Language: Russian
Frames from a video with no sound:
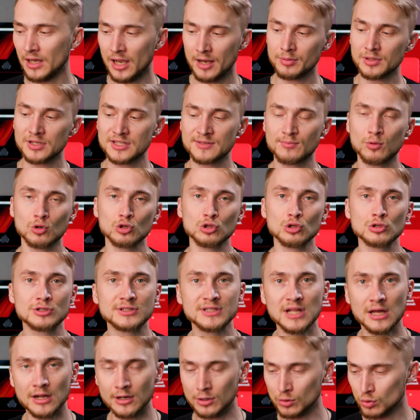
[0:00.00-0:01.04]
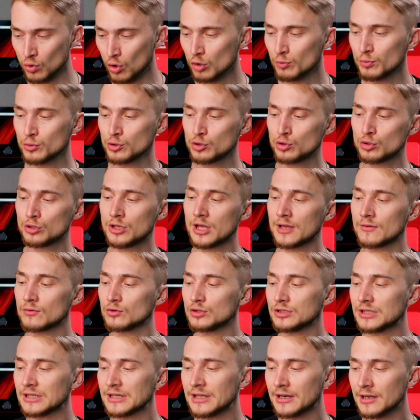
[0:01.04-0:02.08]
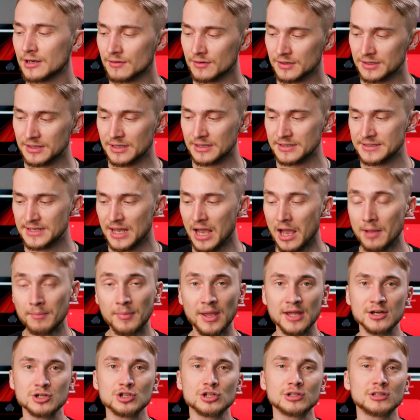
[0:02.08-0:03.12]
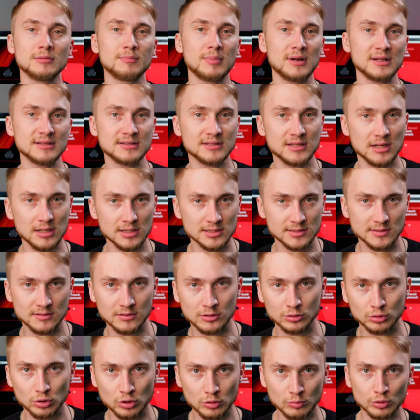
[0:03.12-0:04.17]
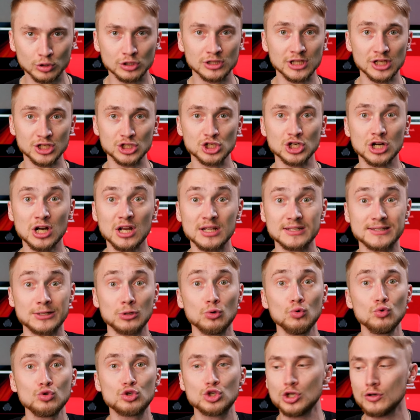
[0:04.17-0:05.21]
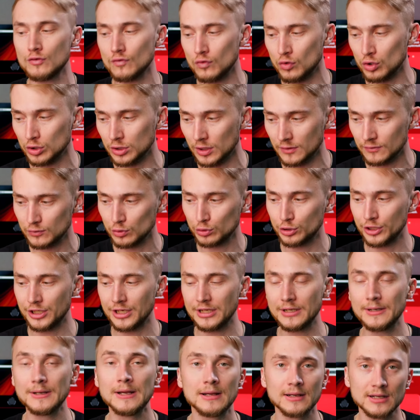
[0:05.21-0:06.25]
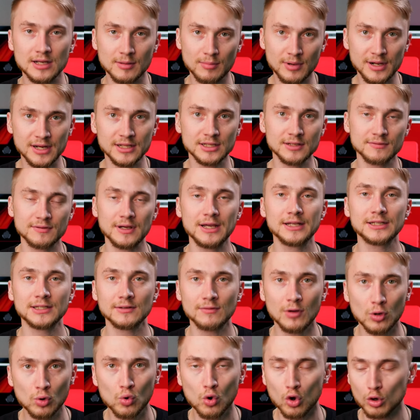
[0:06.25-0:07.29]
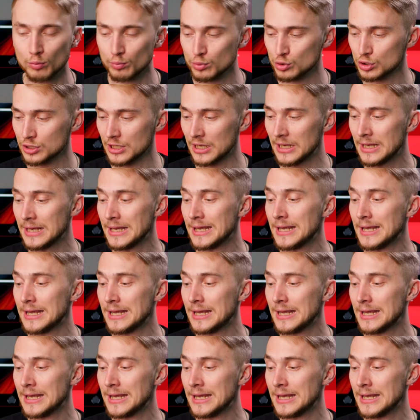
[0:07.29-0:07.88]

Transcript: Apple использует старый корпус, сюда его интегрировать нельзя. Опять же, это пространство, которое будет отжираться у чего-то внутри габаритов этого корпуса.